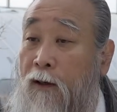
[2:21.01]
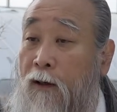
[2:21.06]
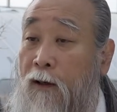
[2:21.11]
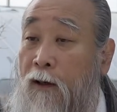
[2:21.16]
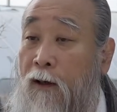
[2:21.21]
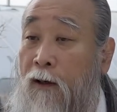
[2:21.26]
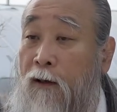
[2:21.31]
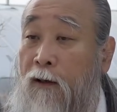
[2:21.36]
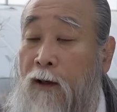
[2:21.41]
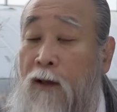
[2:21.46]

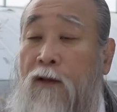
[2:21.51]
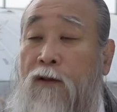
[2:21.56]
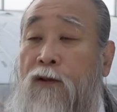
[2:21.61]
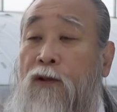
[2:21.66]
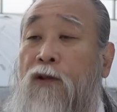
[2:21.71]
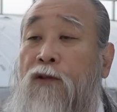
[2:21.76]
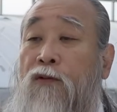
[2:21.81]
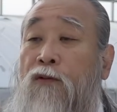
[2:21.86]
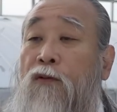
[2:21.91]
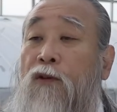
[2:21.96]
어, 이건
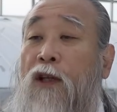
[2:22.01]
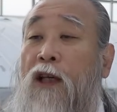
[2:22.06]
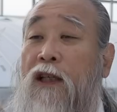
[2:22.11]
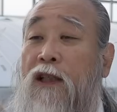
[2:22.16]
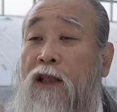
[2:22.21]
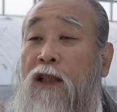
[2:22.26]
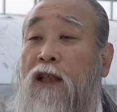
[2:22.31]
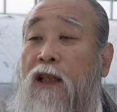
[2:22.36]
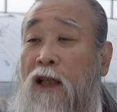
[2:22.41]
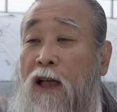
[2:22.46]
스스로
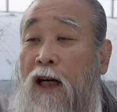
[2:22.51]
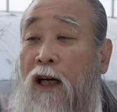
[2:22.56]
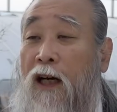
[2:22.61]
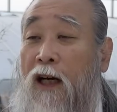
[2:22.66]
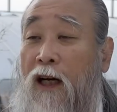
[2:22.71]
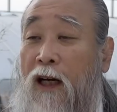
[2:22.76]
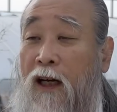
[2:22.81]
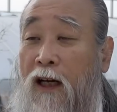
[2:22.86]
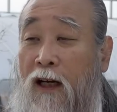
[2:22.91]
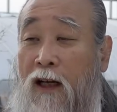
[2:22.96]

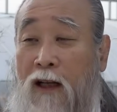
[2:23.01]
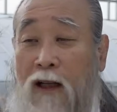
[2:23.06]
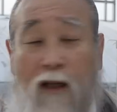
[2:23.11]
계시니까